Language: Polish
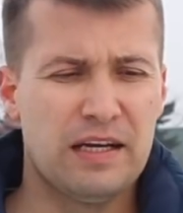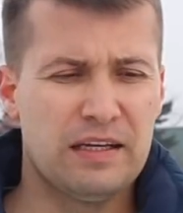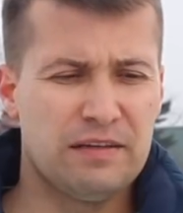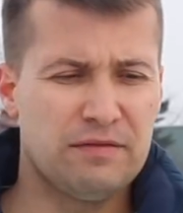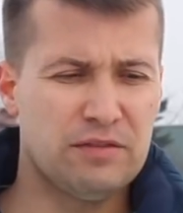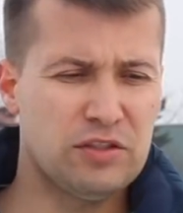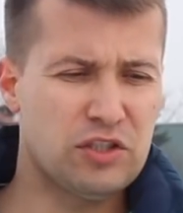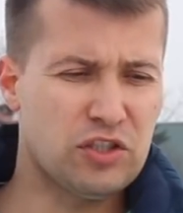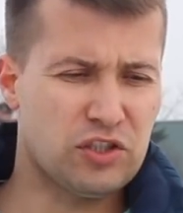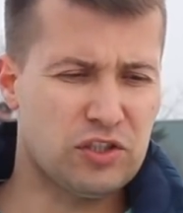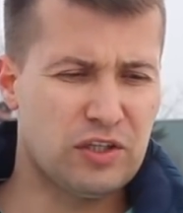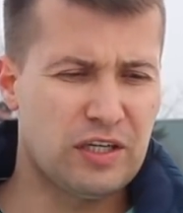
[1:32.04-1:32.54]

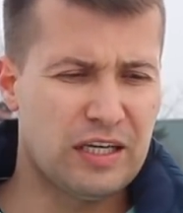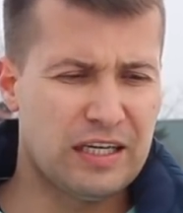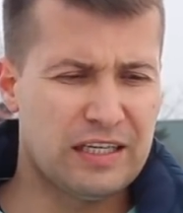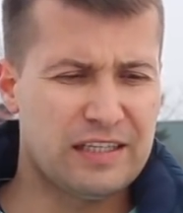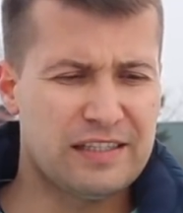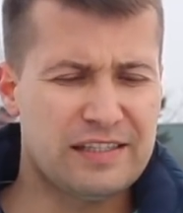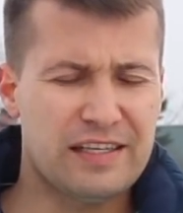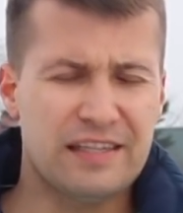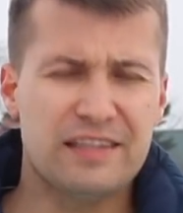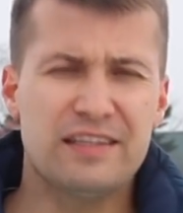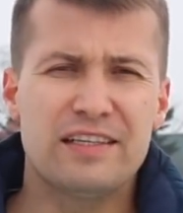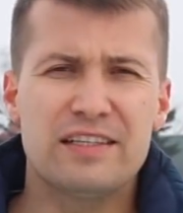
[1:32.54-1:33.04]
Widzisz,
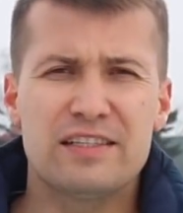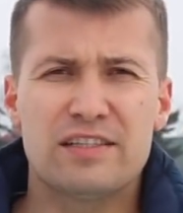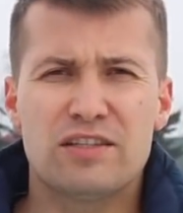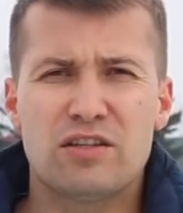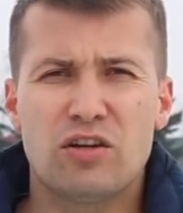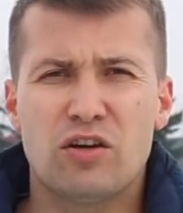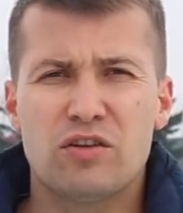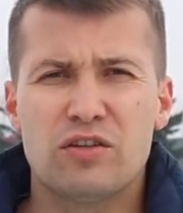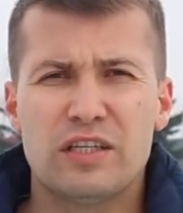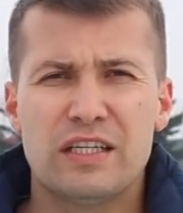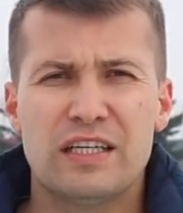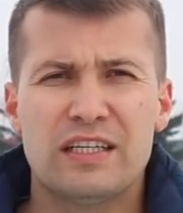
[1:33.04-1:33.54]
z jednej
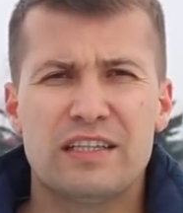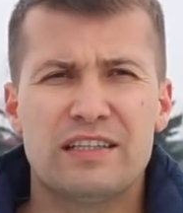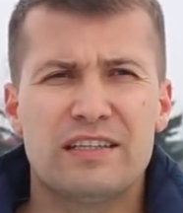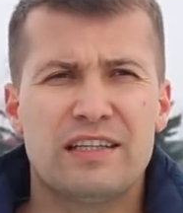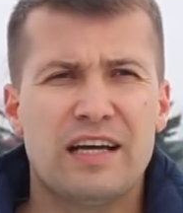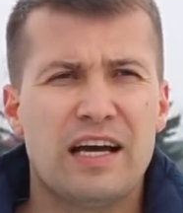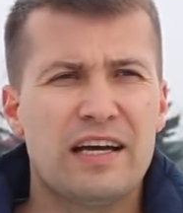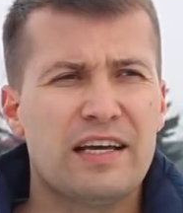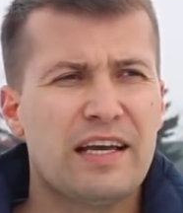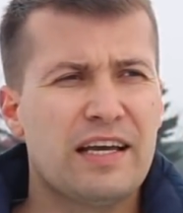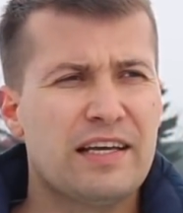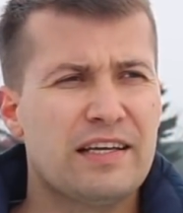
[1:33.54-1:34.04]
strony
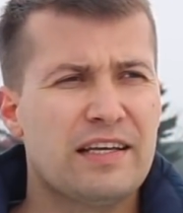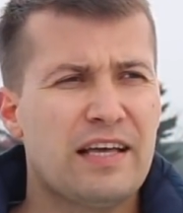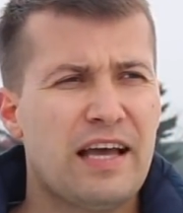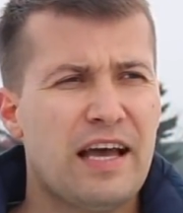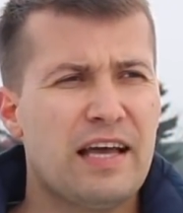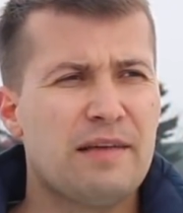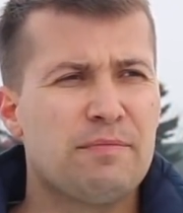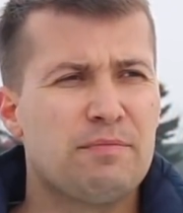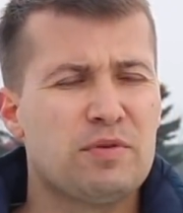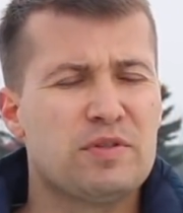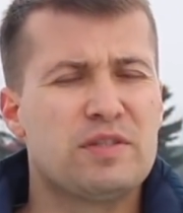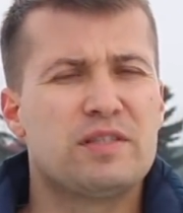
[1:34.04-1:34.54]
daję
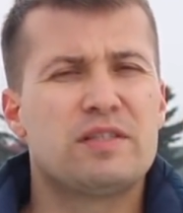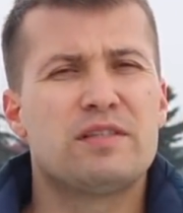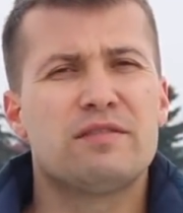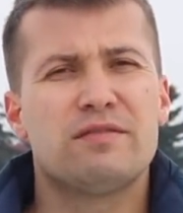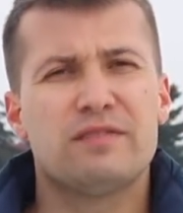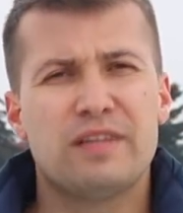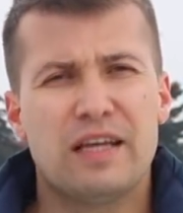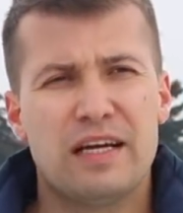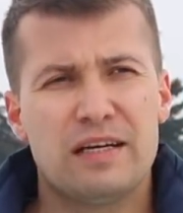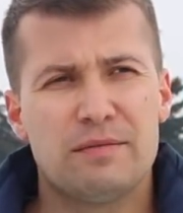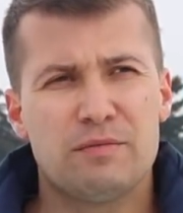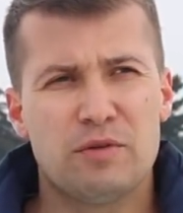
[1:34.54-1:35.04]
jej
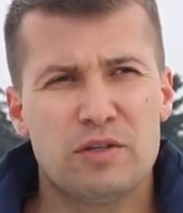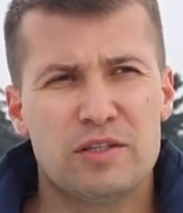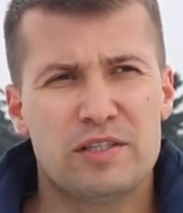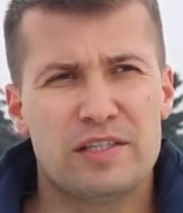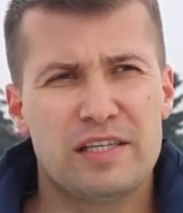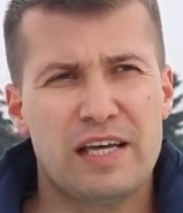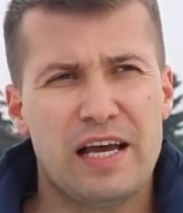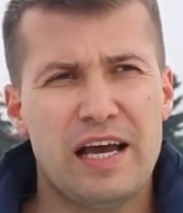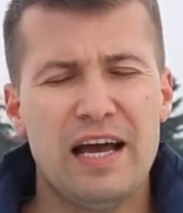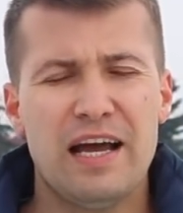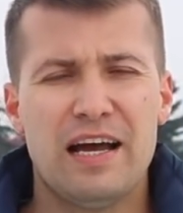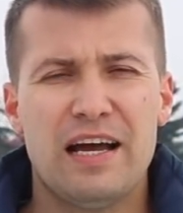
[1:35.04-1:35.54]
pozytywne
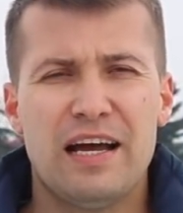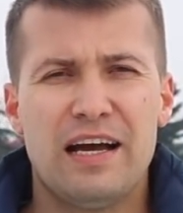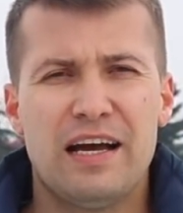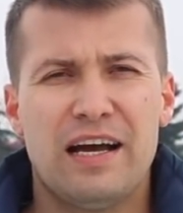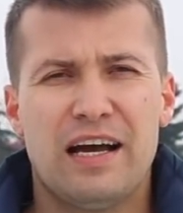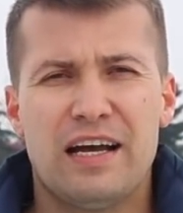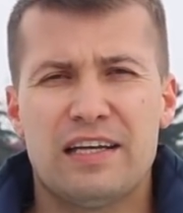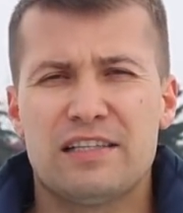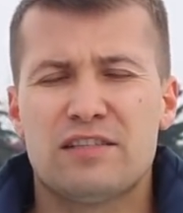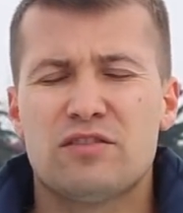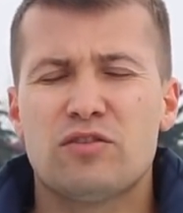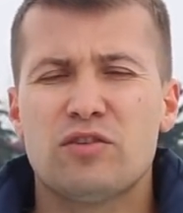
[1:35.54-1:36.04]
emocje,
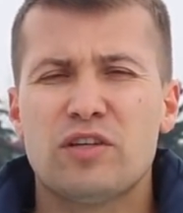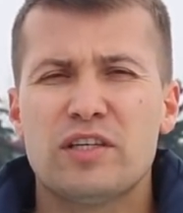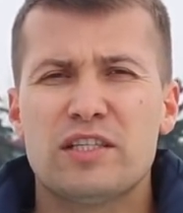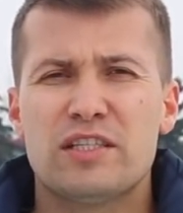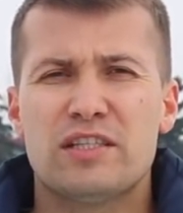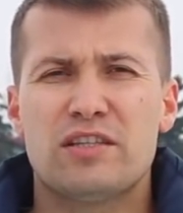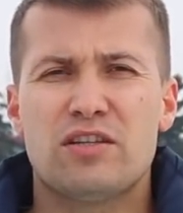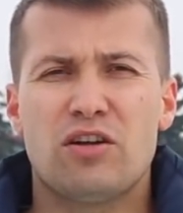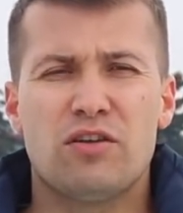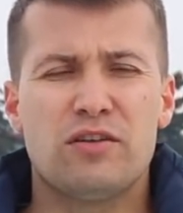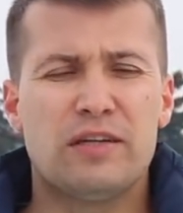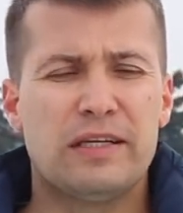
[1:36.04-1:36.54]
a z drugiej
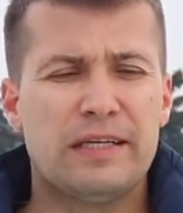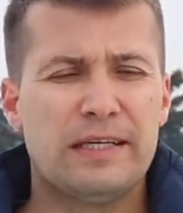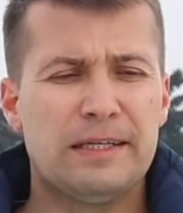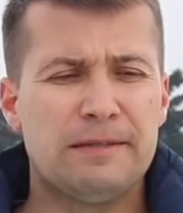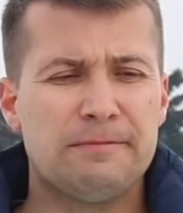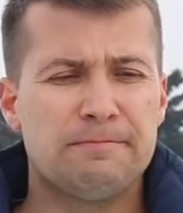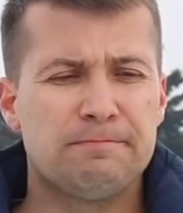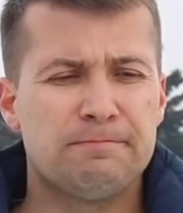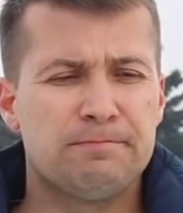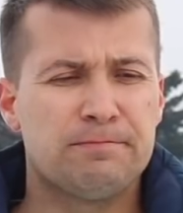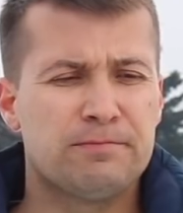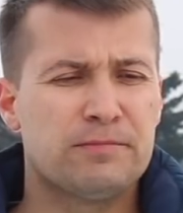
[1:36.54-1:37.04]

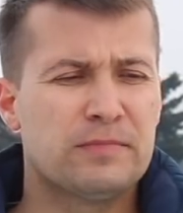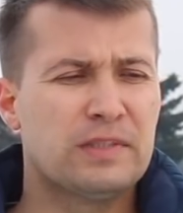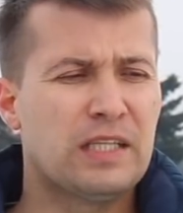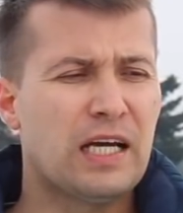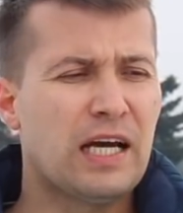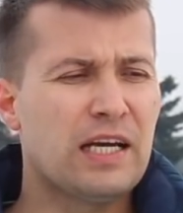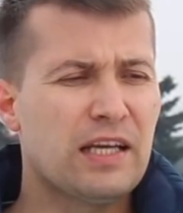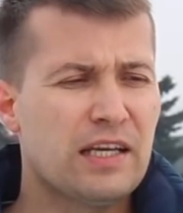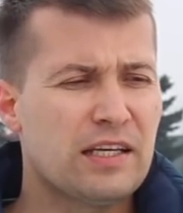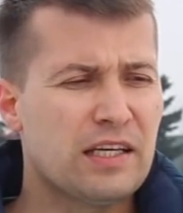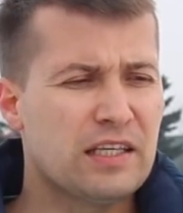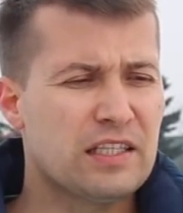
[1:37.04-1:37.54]
strony
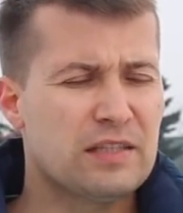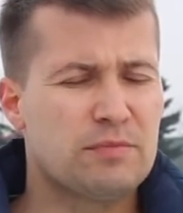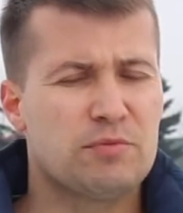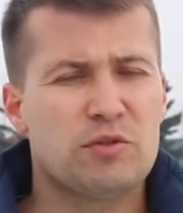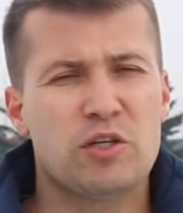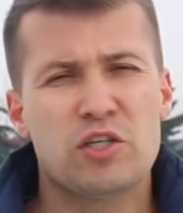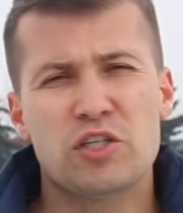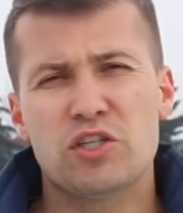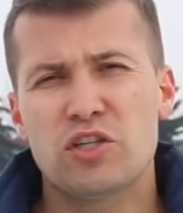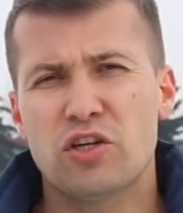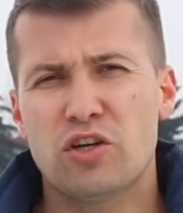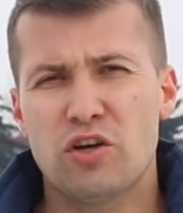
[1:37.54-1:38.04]
daje jej
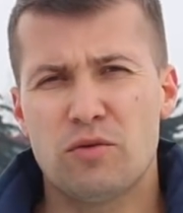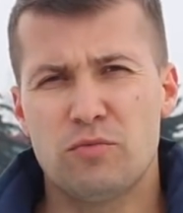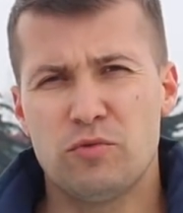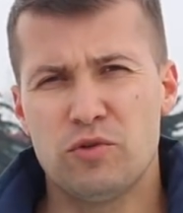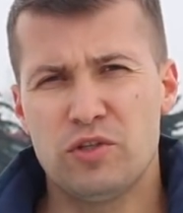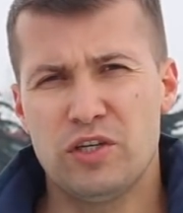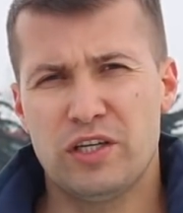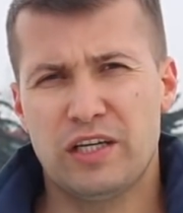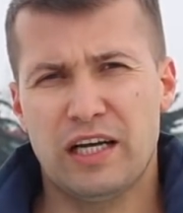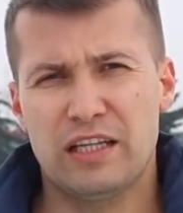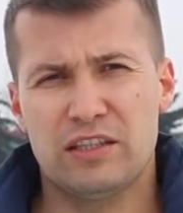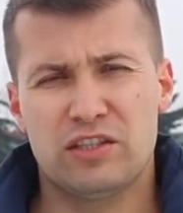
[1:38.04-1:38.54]
sprzeczny
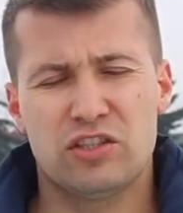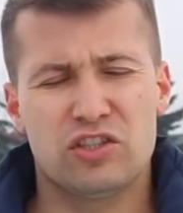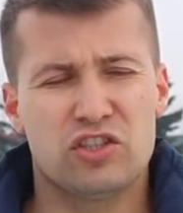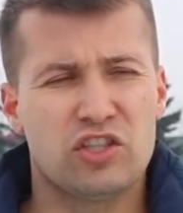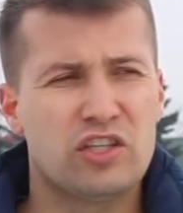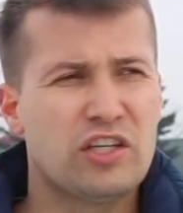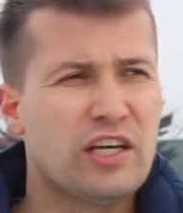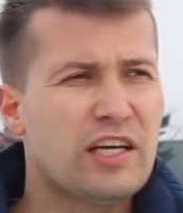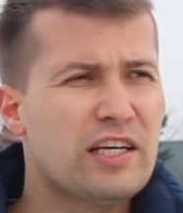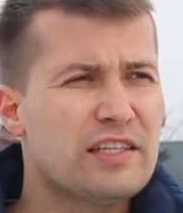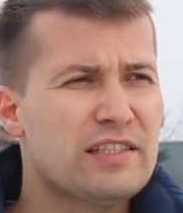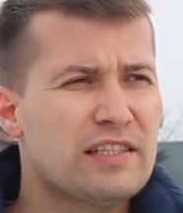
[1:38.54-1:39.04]
komunikat,
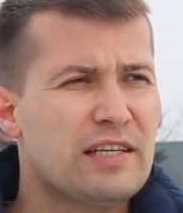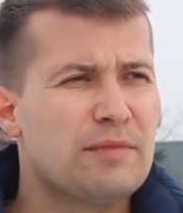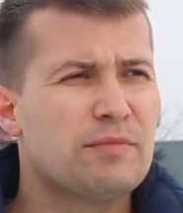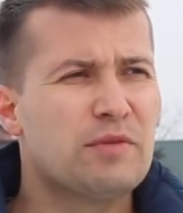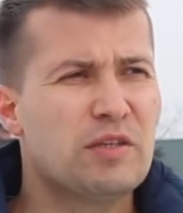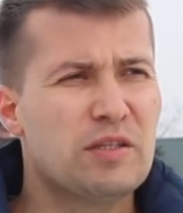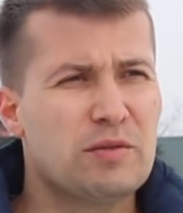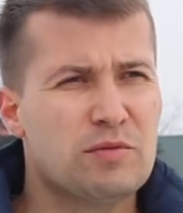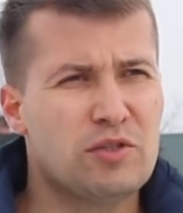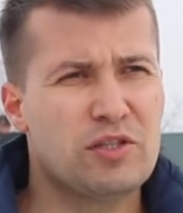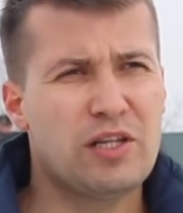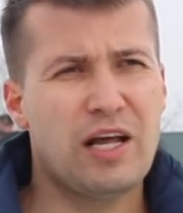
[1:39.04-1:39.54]
że nie jestem
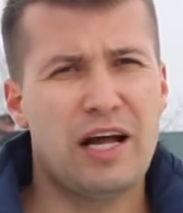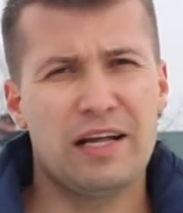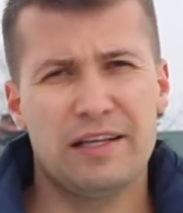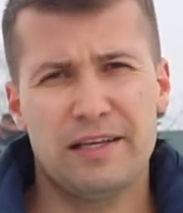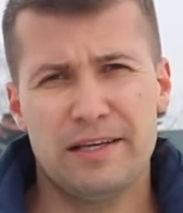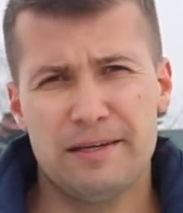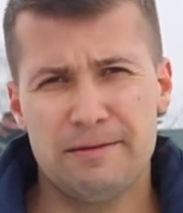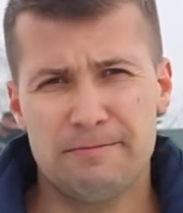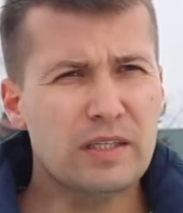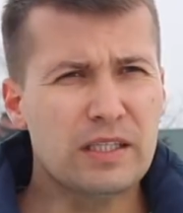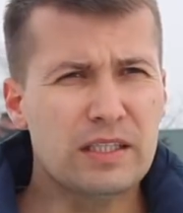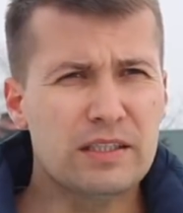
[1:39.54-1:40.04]
kimś dla
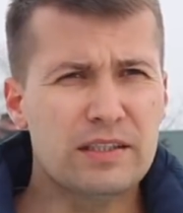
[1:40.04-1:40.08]
niej.